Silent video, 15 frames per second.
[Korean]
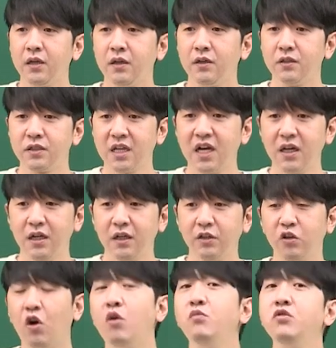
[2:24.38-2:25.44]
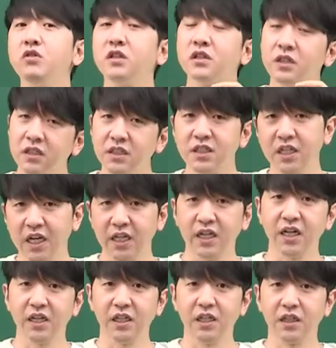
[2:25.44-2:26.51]
어, 상 너무 큰
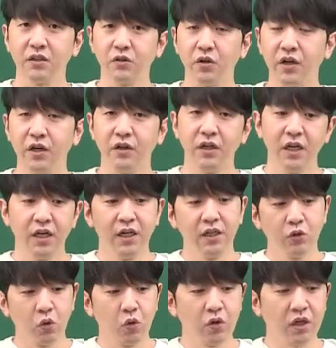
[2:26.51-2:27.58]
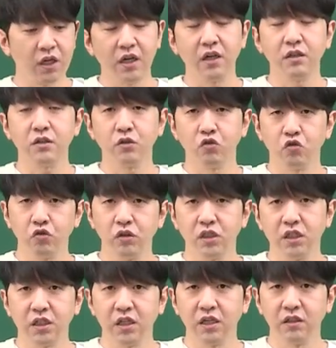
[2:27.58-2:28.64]
차이가 있다는 거예요. 독해에서
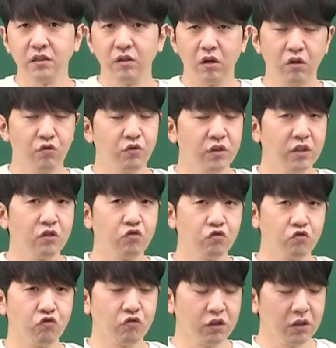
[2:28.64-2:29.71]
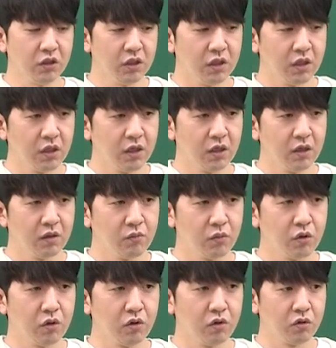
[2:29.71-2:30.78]
출제되는 어휘의 수준은
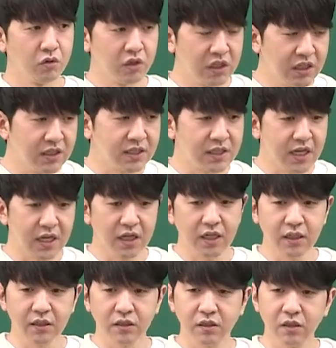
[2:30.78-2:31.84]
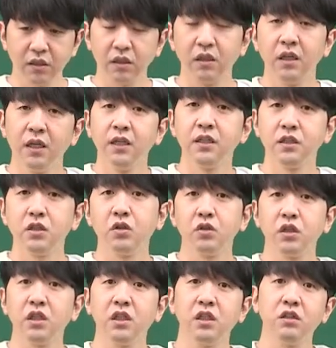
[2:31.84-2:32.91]
뭐
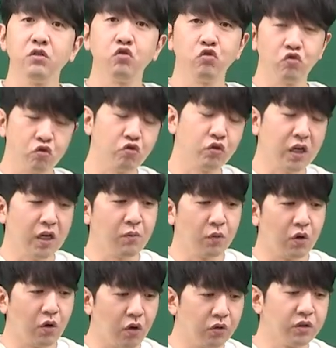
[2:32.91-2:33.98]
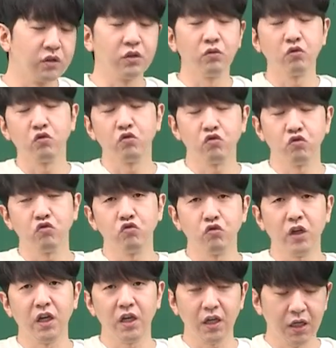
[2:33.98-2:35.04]
일상적인 수준의 뭐 어느 정도
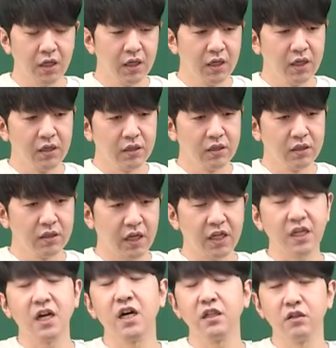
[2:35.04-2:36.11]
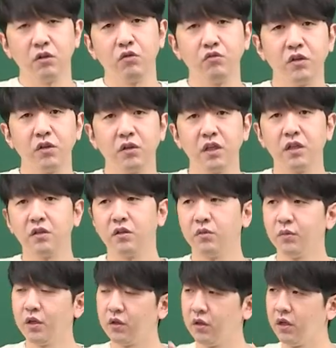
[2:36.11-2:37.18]
수준의 그 해당하는 어휘였다
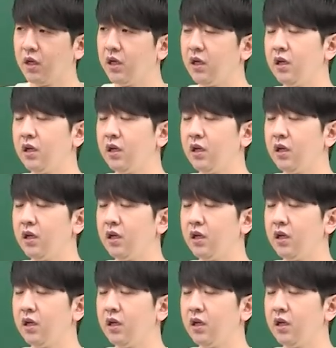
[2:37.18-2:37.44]
그러면